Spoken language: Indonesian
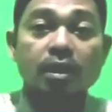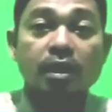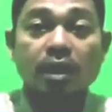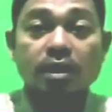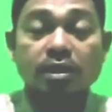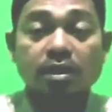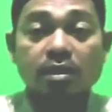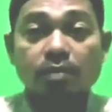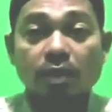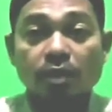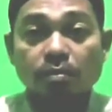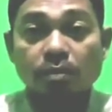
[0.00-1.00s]
Dikasih
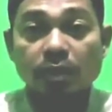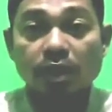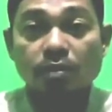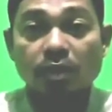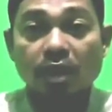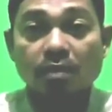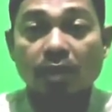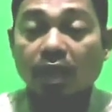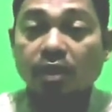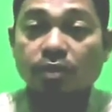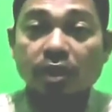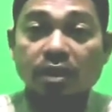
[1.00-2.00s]
minum dan
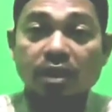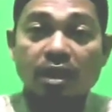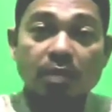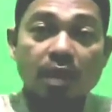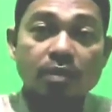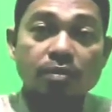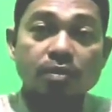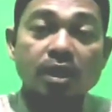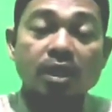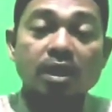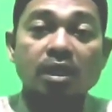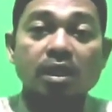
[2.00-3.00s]
makan juga tidak mau
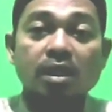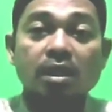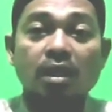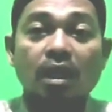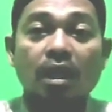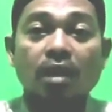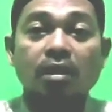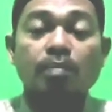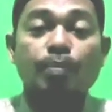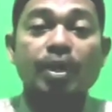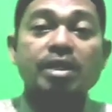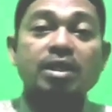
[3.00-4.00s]

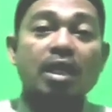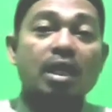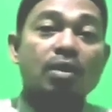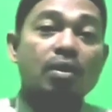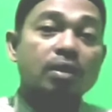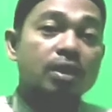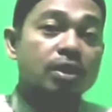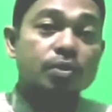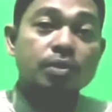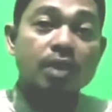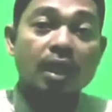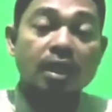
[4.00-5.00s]
Diperiksa ke dokter
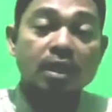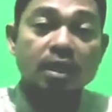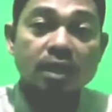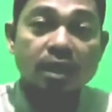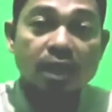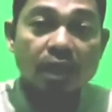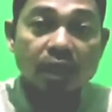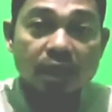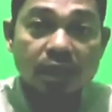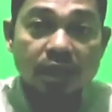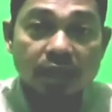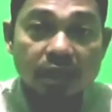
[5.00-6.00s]
juga ini
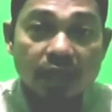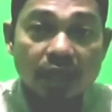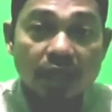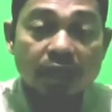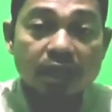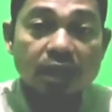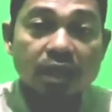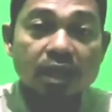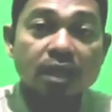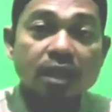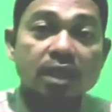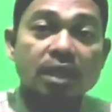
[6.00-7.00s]
Tidak
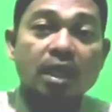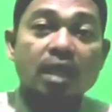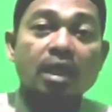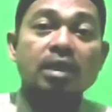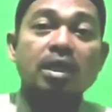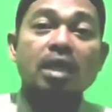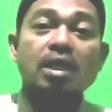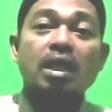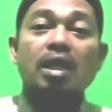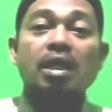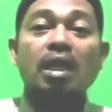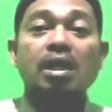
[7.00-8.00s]
ini
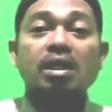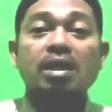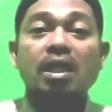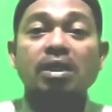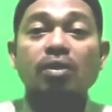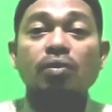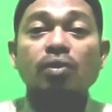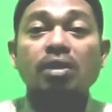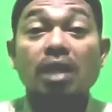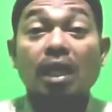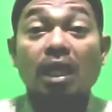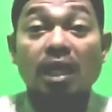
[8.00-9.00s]
tanda-tanda anak kita itu
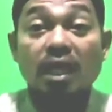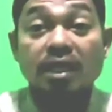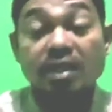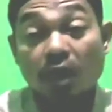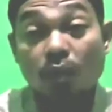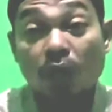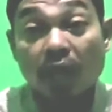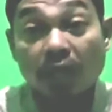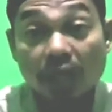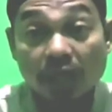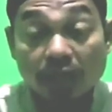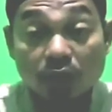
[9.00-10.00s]
terkena
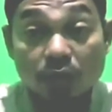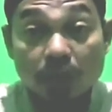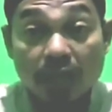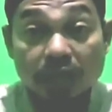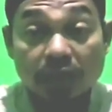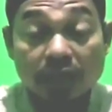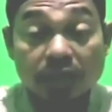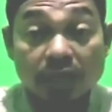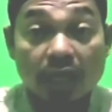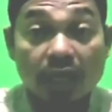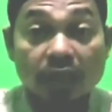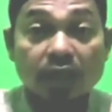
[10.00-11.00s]
sawan Atau bahasa
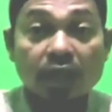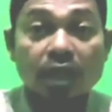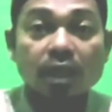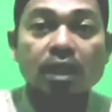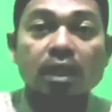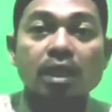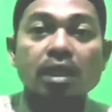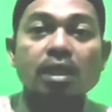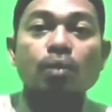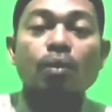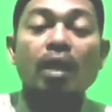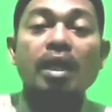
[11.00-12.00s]
sekarangnya
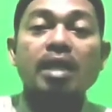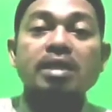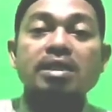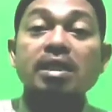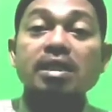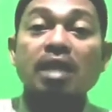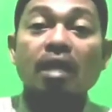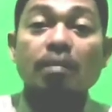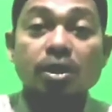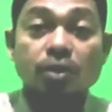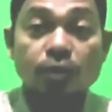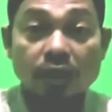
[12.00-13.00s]
itu ada jin yang
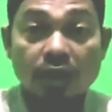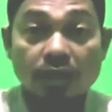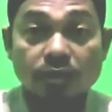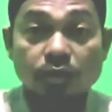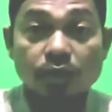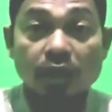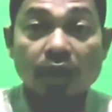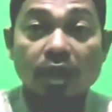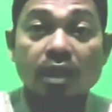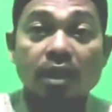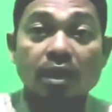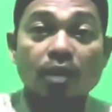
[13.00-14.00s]
masuk ke dalam tubuhnya
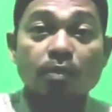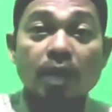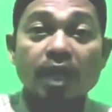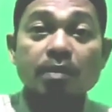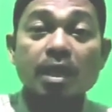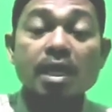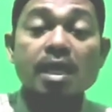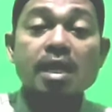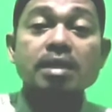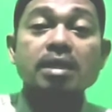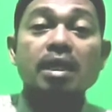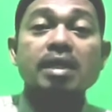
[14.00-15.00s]
Lalu
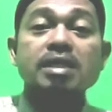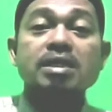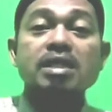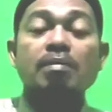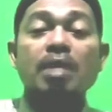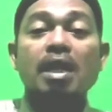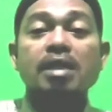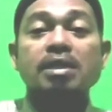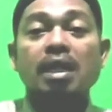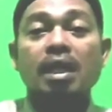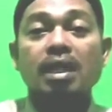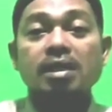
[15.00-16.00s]
bagaimana cara Islam
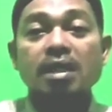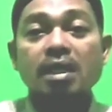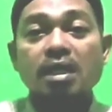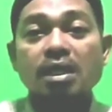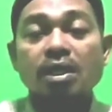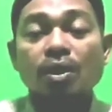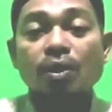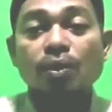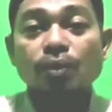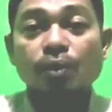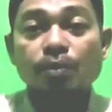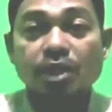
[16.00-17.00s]
mengajarkannya
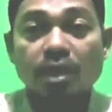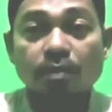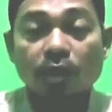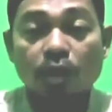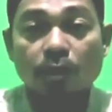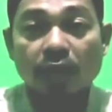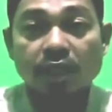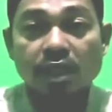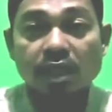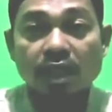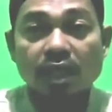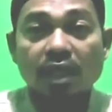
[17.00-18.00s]
untuk bisa
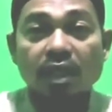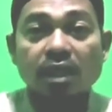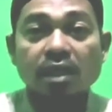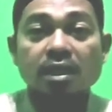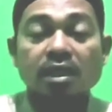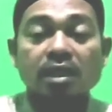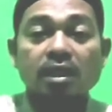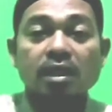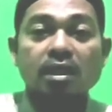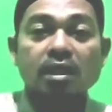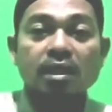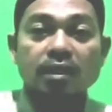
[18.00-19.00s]
mengobatinya?
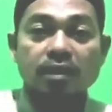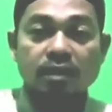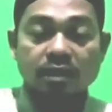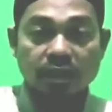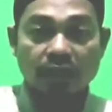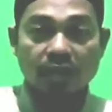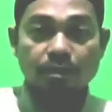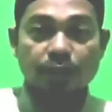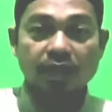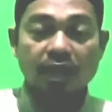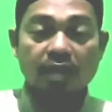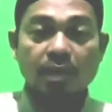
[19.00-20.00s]
Yang
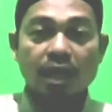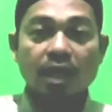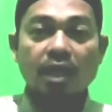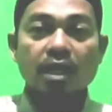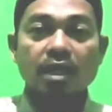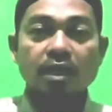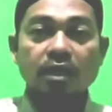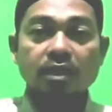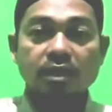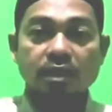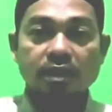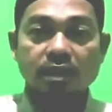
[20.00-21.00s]
pertama,
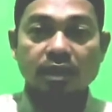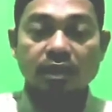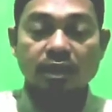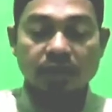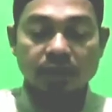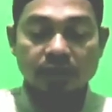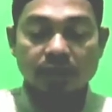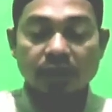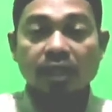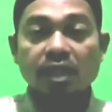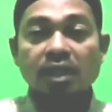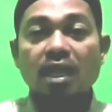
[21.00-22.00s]

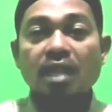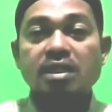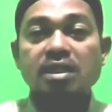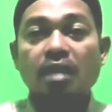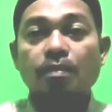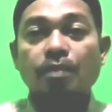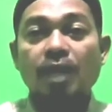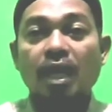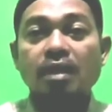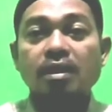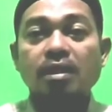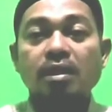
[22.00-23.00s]
kita
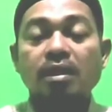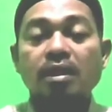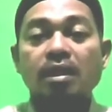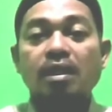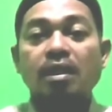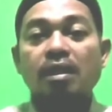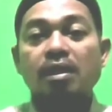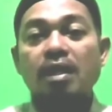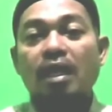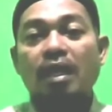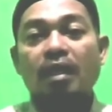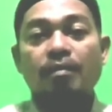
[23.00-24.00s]
siapkan
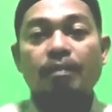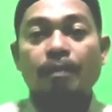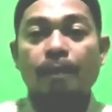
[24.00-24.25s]
garam.